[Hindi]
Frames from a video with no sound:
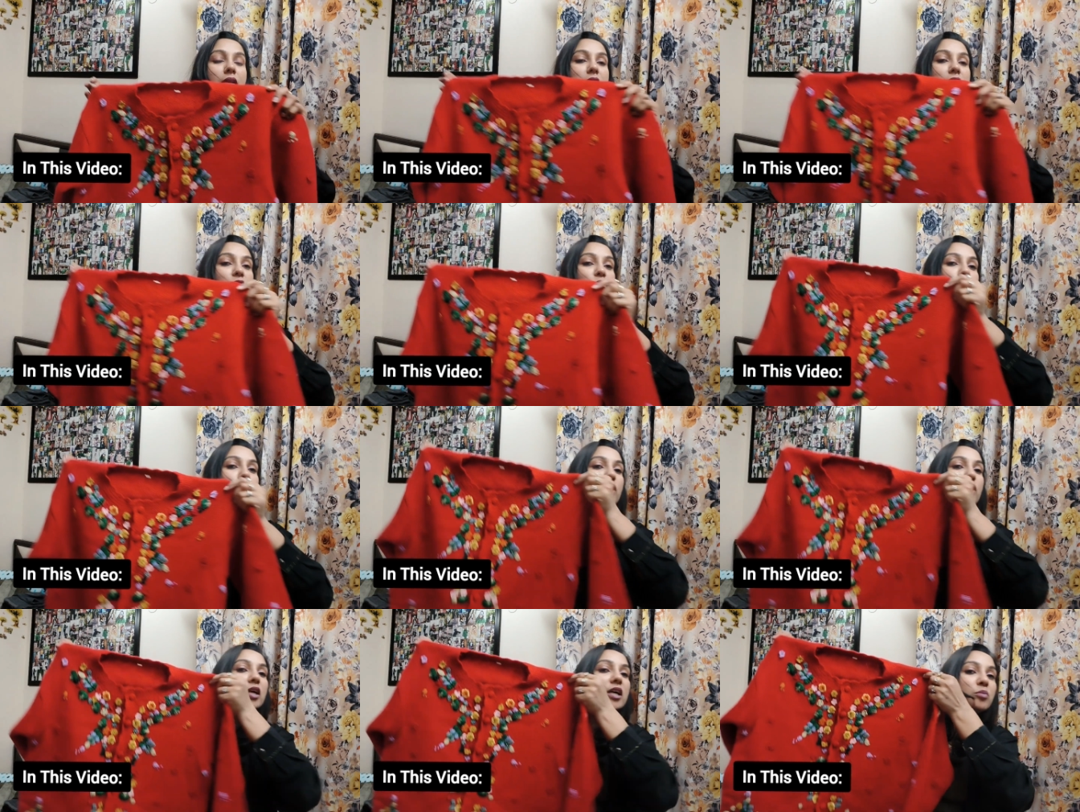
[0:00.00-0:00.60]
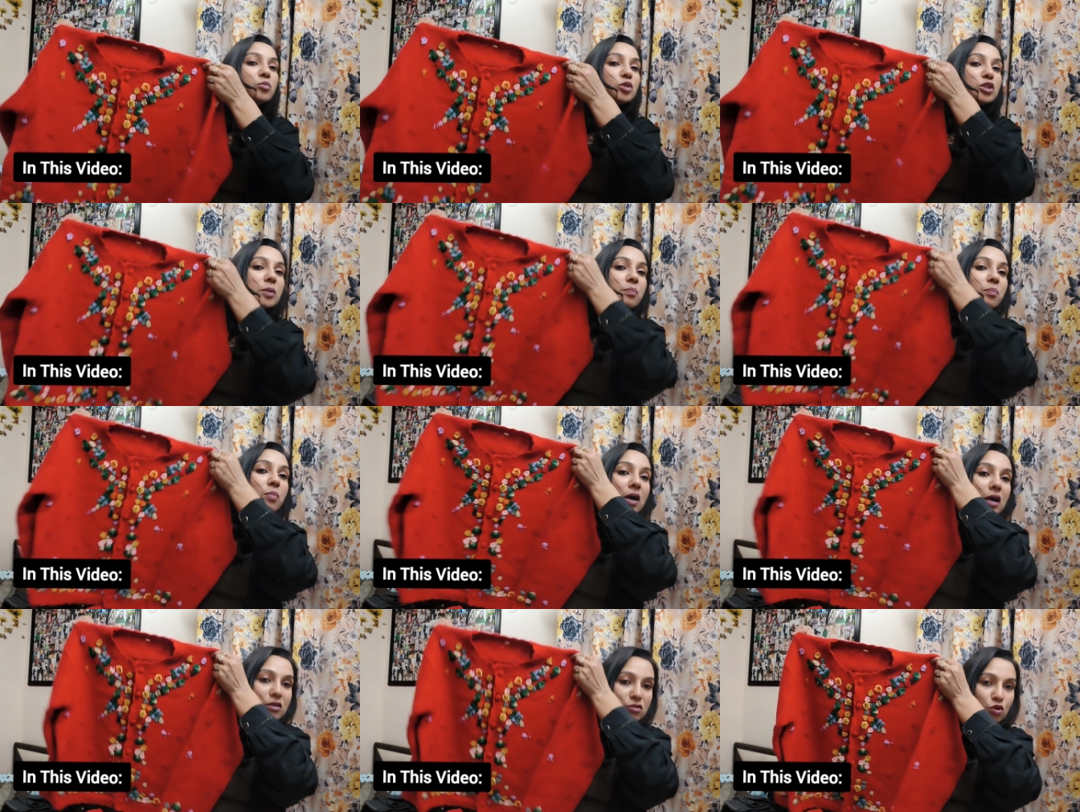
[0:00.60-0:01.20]
ने ये बोली अगर मुझे
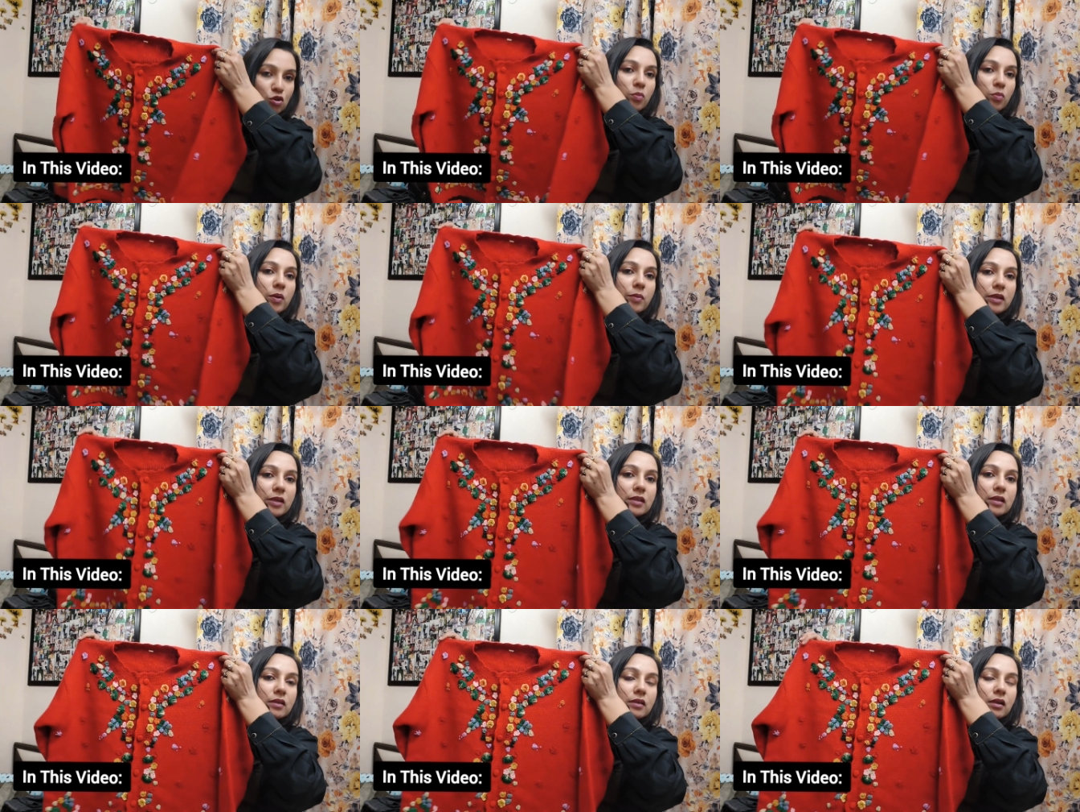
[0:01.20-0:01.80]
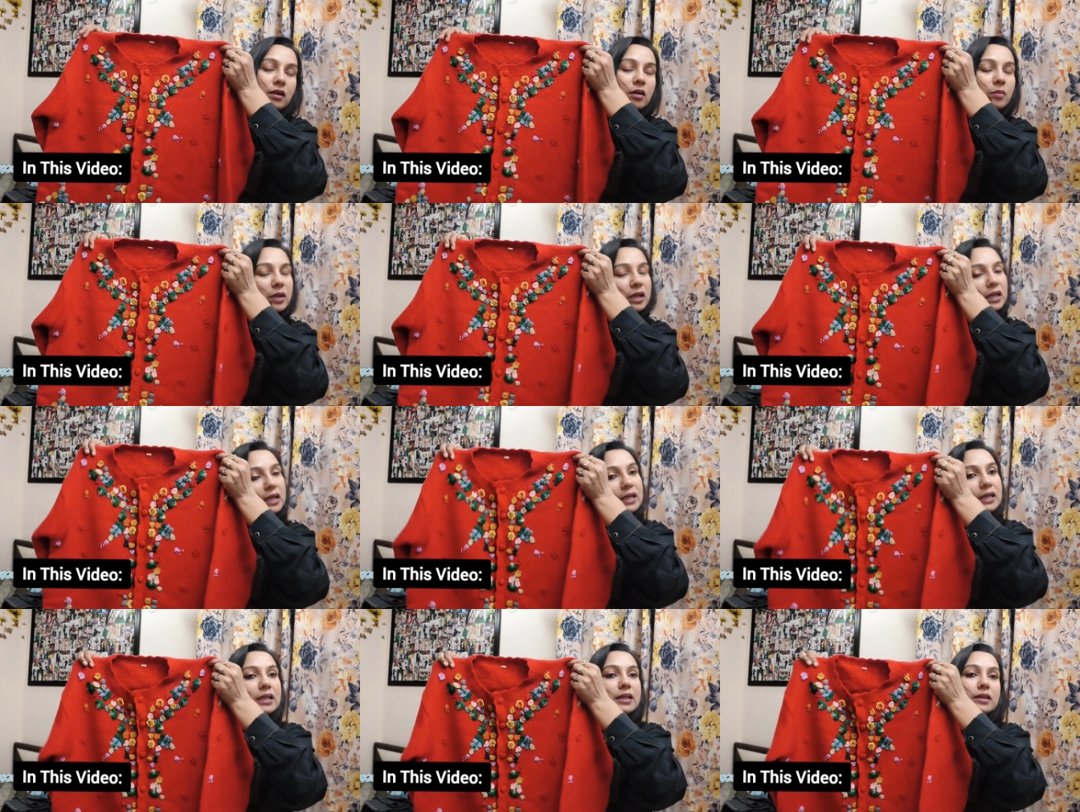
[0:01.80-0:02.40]
पाँच सौ रुपये नहीं देता ना मैं
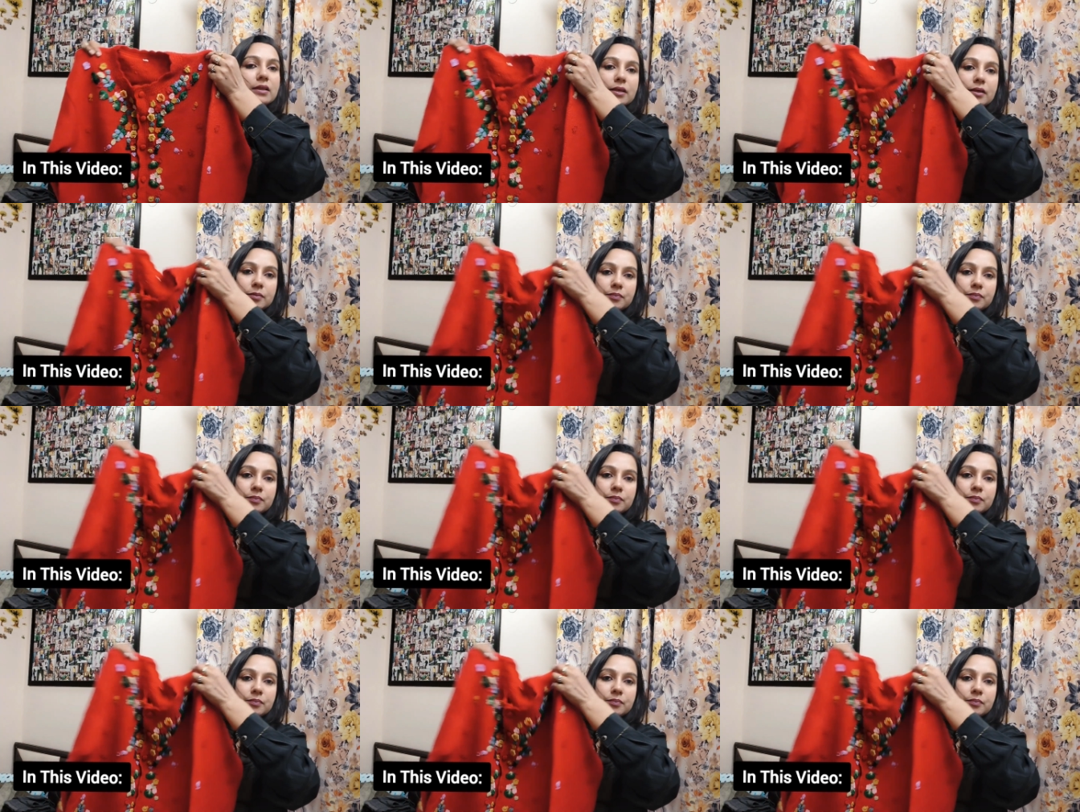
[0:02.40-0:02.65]
ले लेती